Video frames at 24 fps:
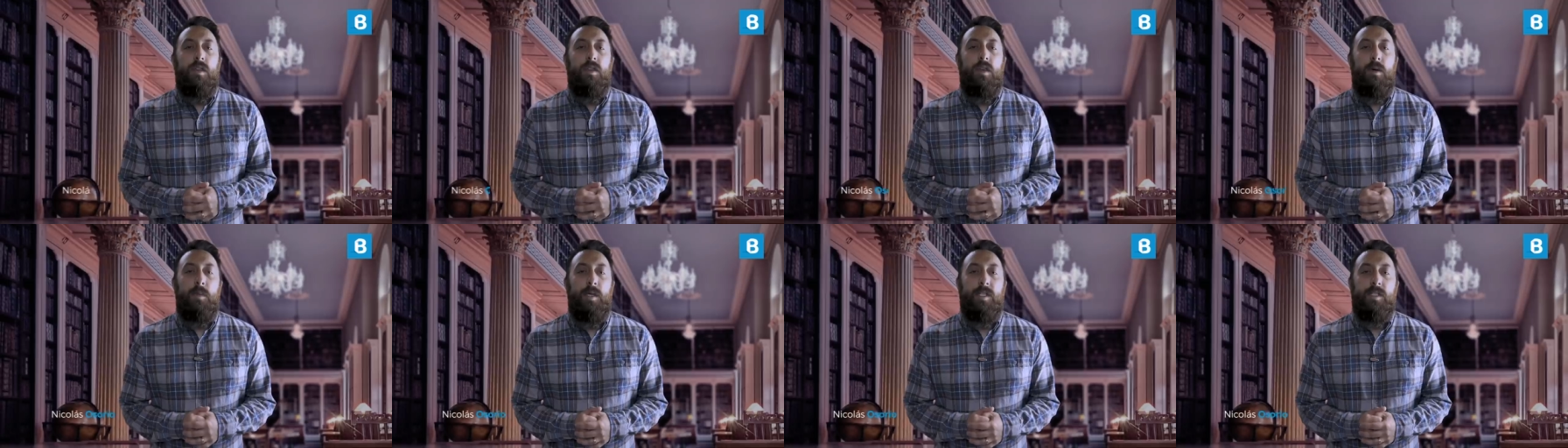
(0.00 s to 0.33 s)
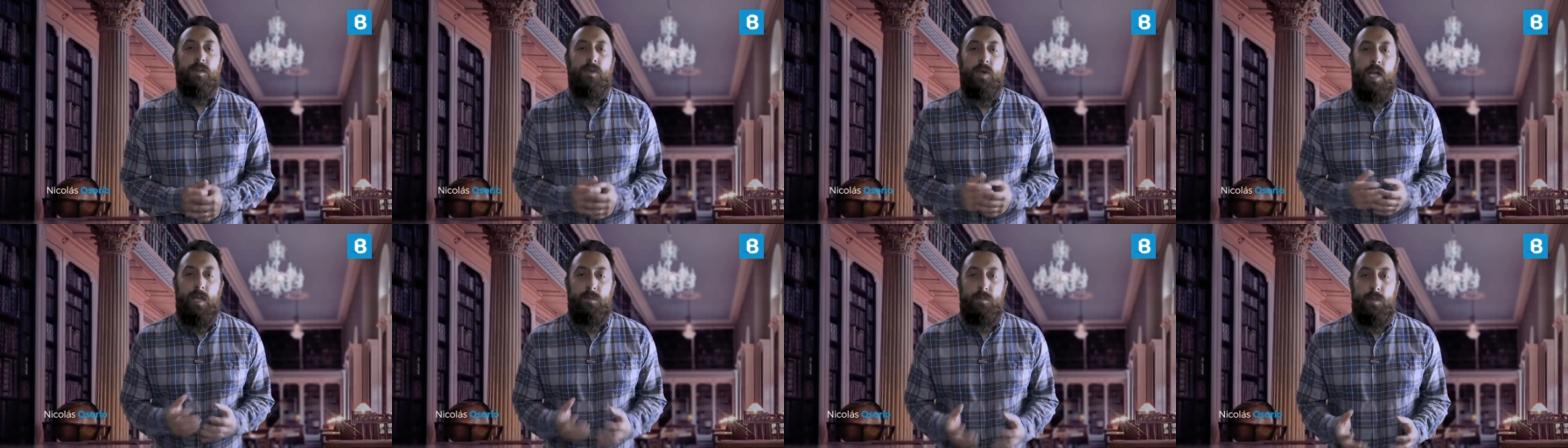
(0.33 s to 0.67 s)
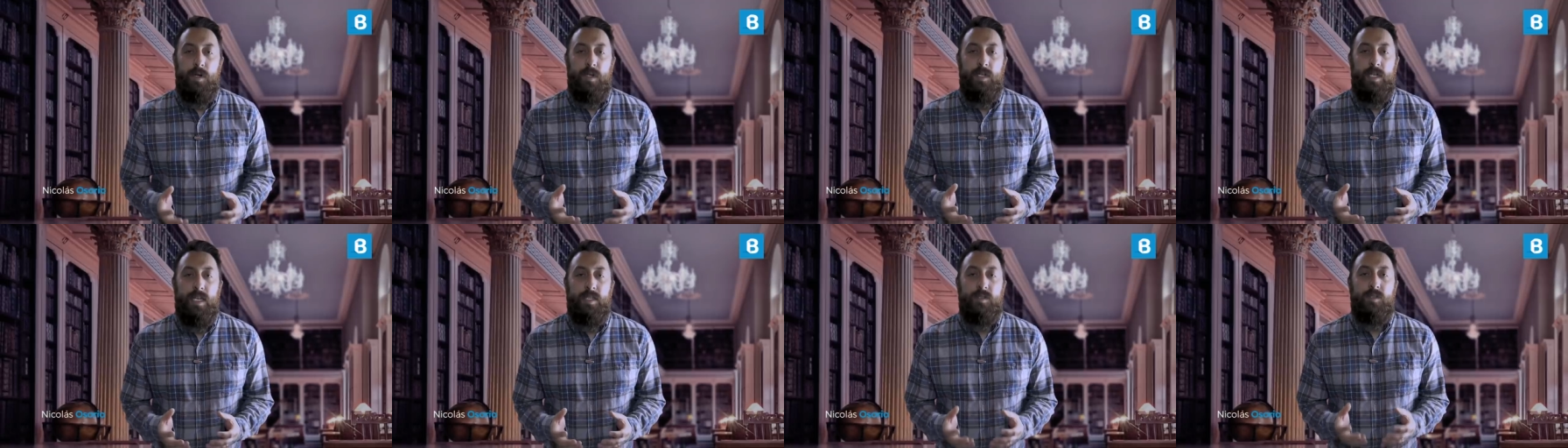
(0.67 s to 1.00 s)
Thomas
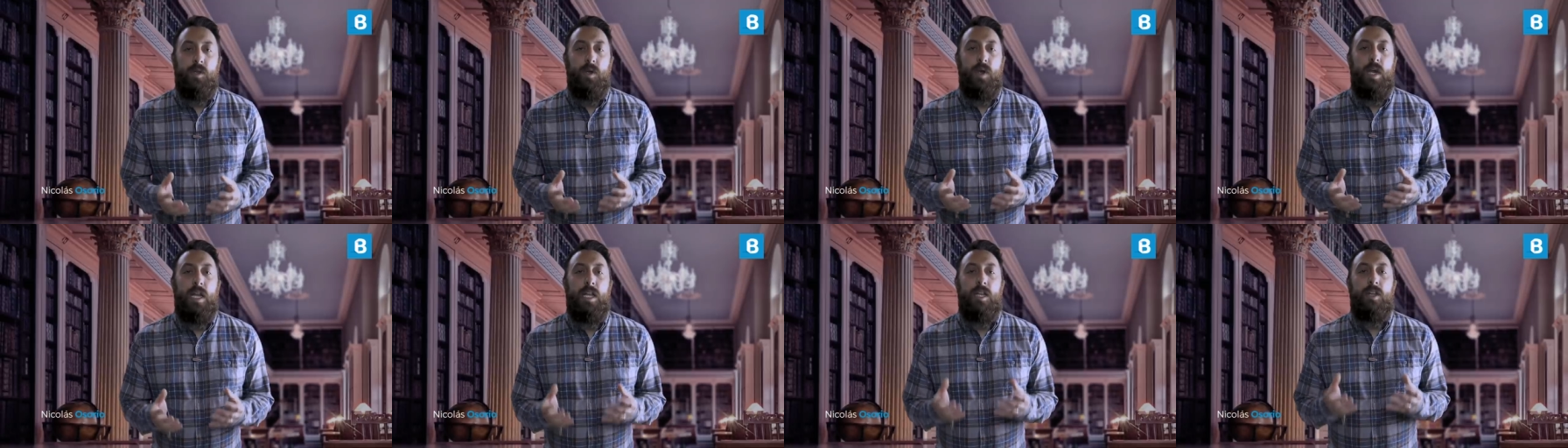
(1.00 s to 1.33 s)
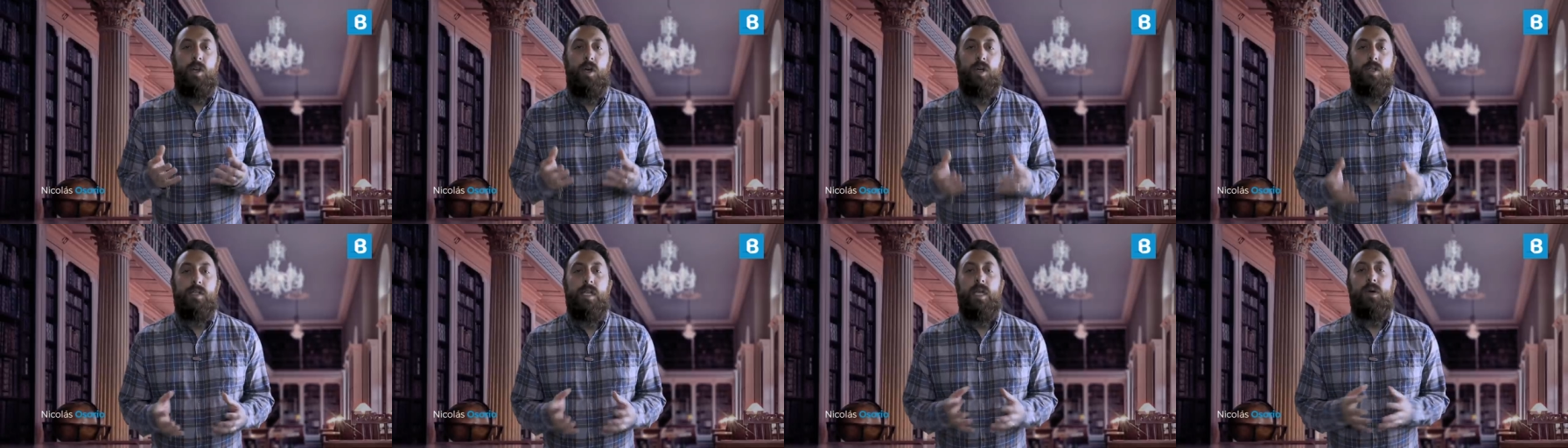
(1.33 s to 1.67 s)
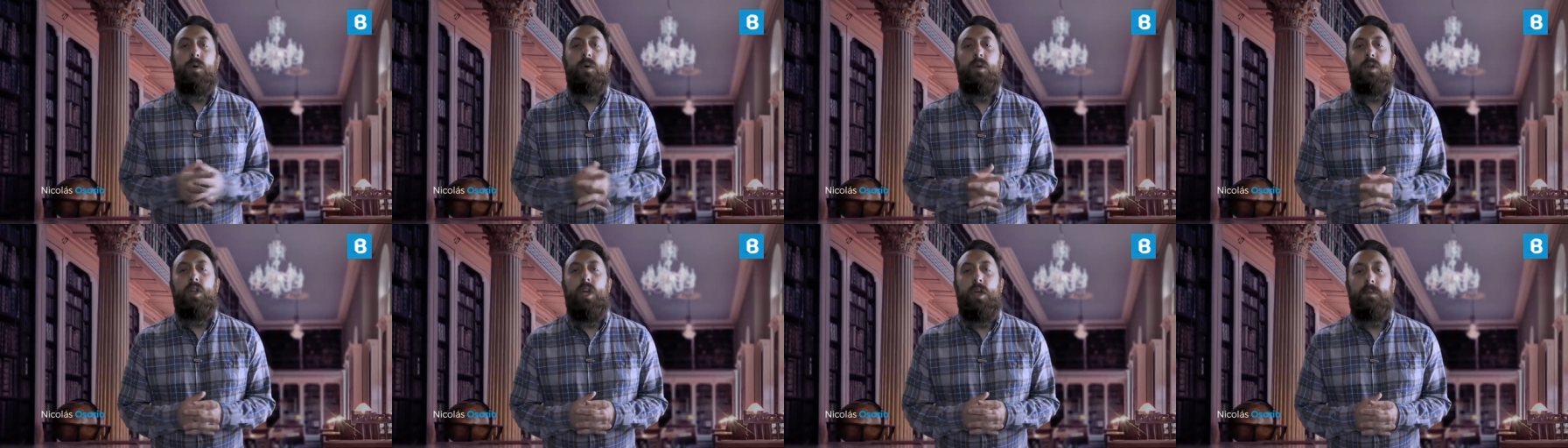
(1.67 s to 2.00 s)
Cranmer nació el 2 de
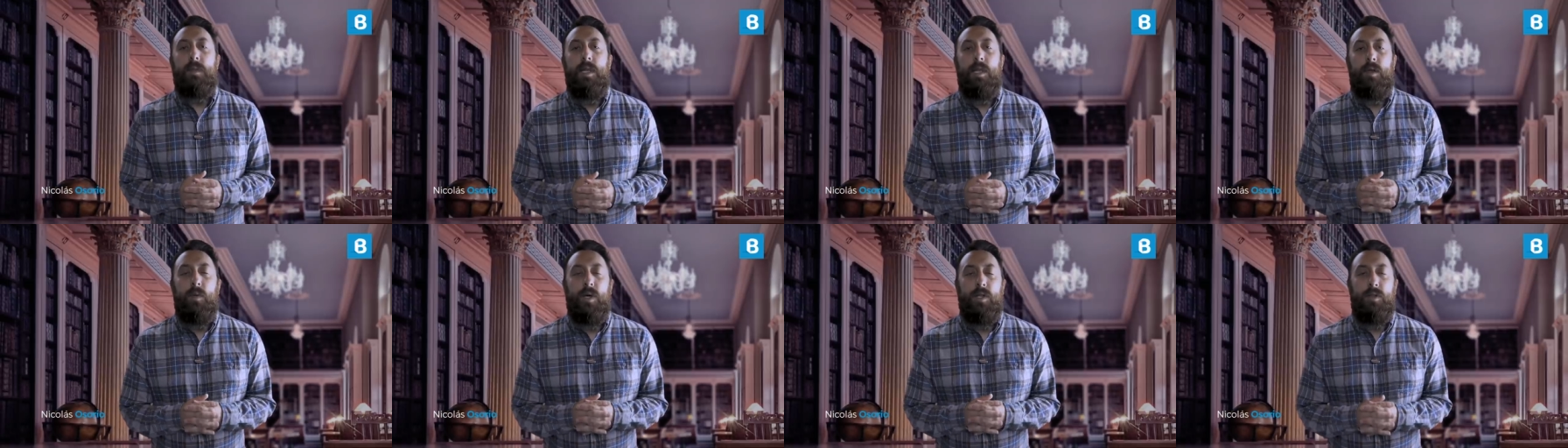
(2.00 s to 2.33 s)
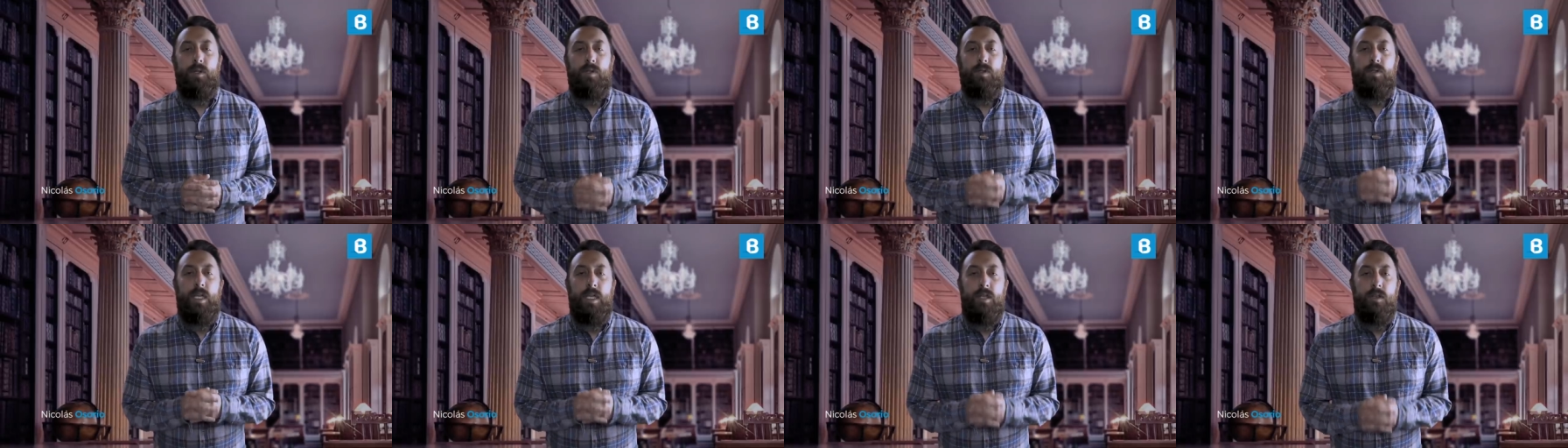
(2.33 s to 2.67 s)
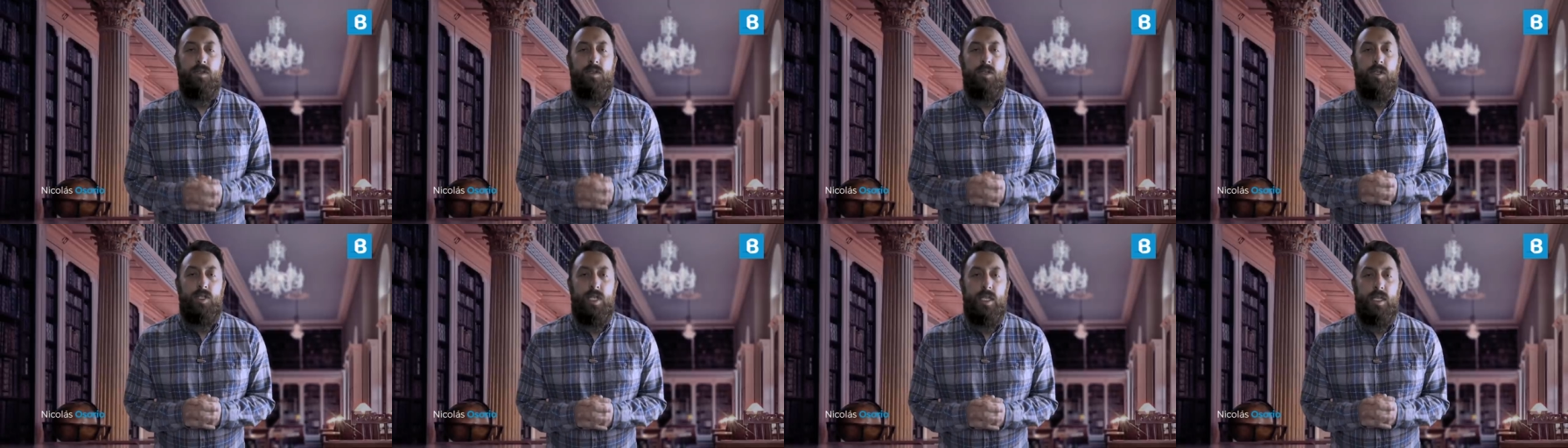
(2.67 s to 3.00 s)
julio de
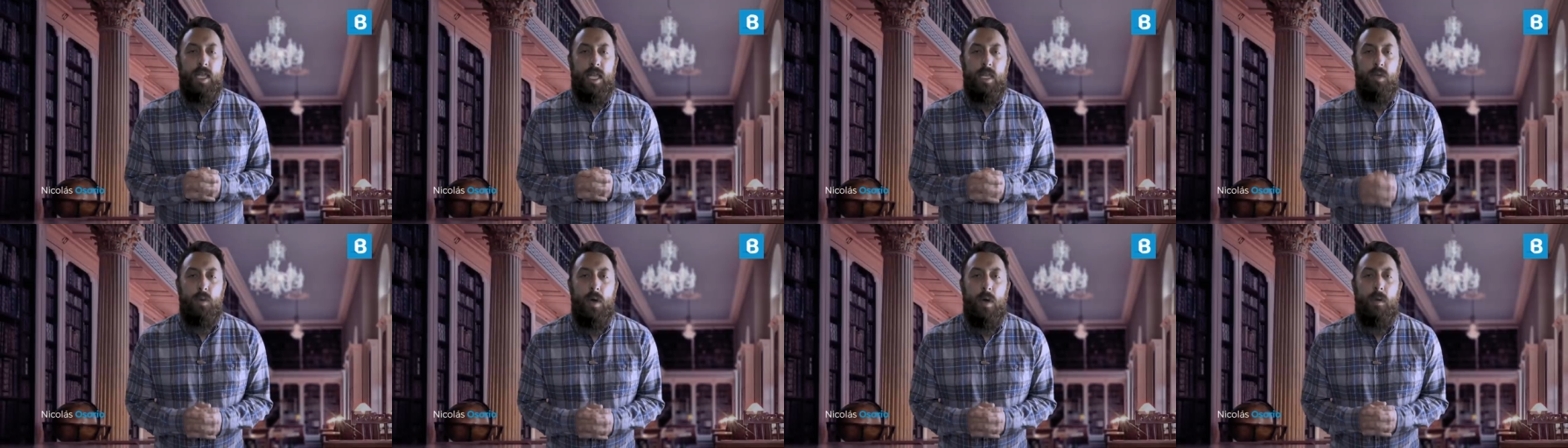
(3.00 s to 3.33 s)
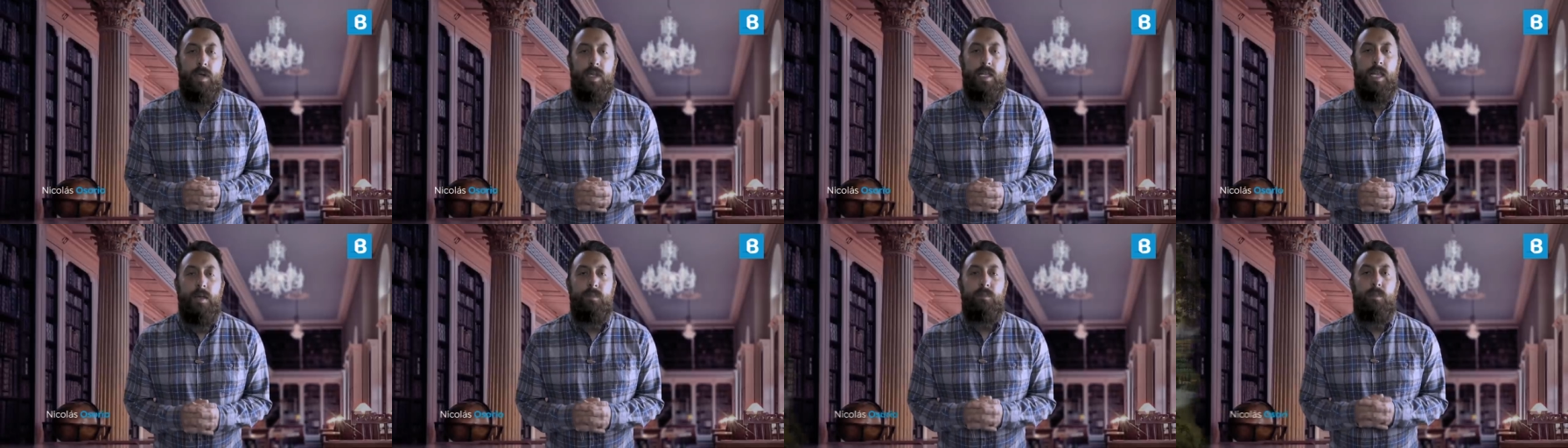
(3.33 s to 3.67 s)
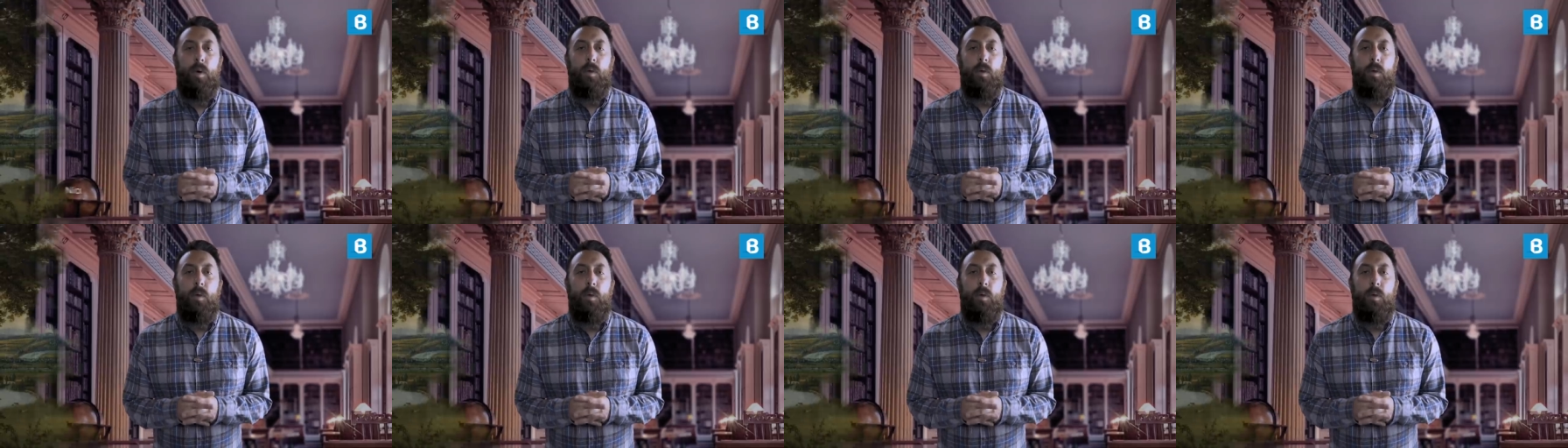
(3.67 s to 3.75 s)
1489 en el